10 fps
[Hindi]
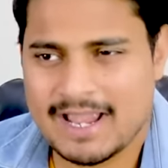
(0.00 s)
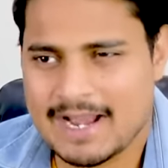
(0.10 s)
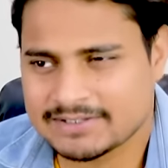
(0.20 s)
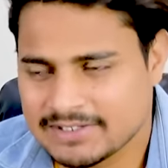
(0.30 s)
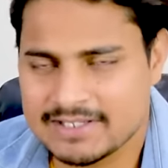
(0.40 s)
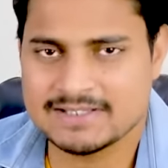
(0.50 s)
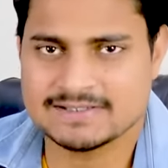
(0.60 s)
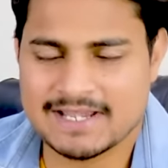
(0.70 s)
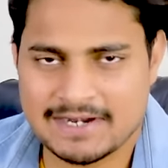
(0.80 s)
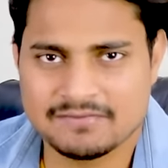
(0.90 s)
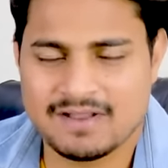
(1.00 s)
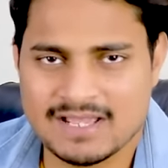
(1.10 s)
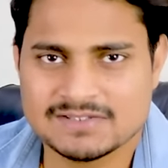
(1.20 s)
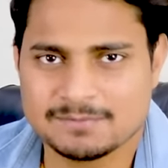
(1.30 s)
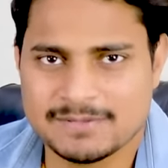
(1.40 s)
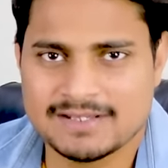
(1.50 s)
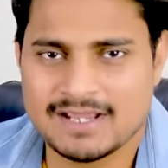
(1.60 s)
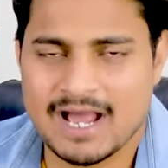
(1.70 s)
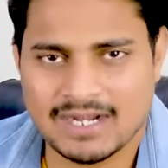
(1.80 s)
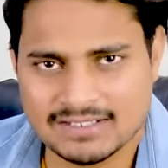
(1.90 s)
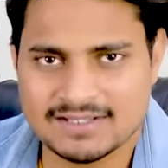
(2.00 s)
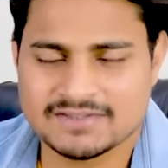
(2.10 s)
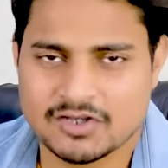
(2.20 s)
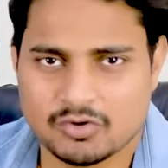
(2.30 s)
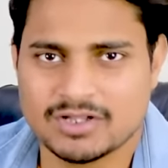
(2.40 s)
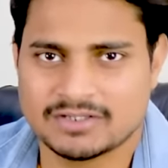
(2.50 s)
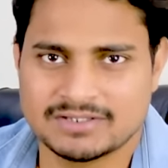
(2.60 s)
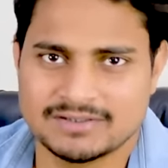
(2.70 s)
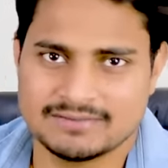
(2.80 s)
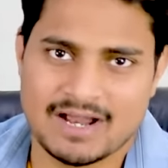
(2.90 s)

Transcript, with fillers: एटलीस्ट एडवांस में आठ दस करोड़ करती